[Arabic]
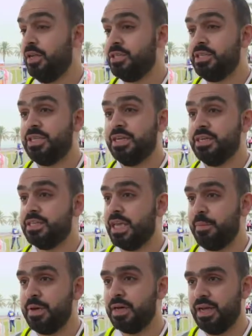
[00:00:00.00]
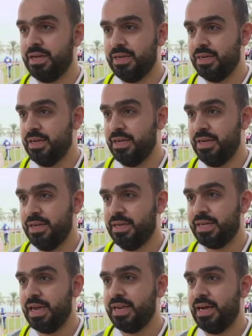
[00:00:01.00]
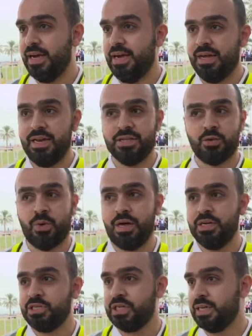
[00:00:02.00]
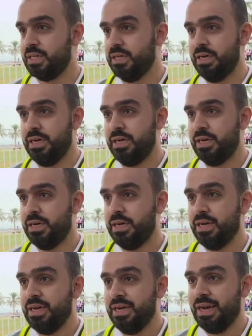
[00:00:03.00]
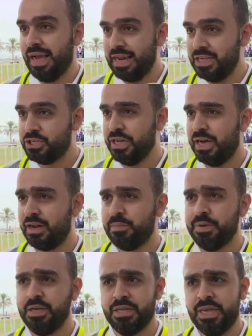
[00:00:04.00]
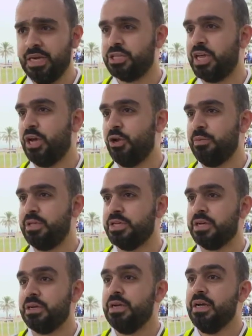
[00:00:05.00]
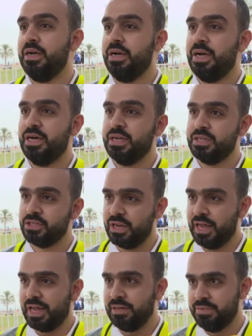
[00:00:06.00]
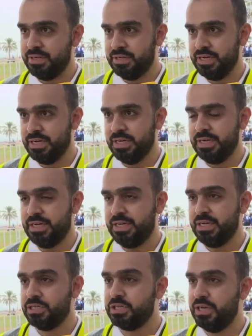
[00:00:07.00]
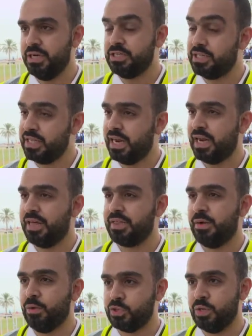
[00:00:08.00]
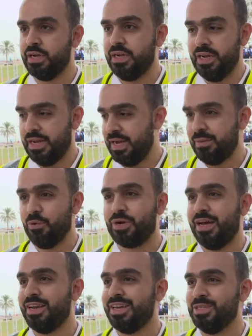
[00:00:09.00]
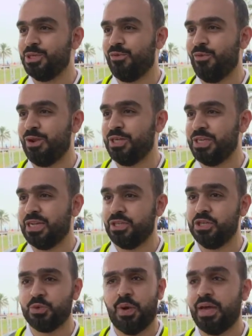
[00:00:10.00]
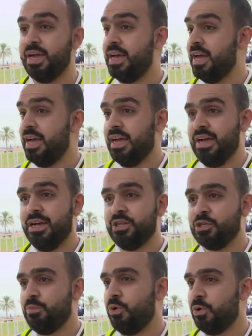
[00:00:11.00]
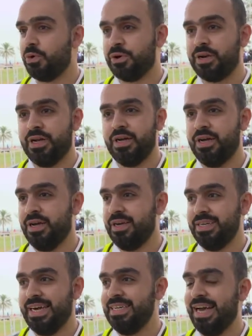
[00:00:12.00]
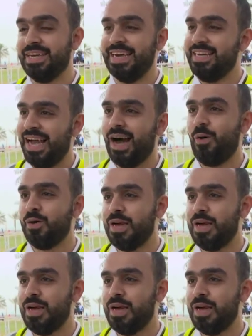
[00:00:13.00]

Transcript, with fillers: جدا كبيره آه، لقيناها على طوال شاطئ آه، الخليج العربي 11 كيلومتر آه، انطلاقا من الجزيره الخضراء وصولا الى هالمكان اللي قاعد تشوفونه شاطئ شويخ الجمهور آه، يعني يعني نحاول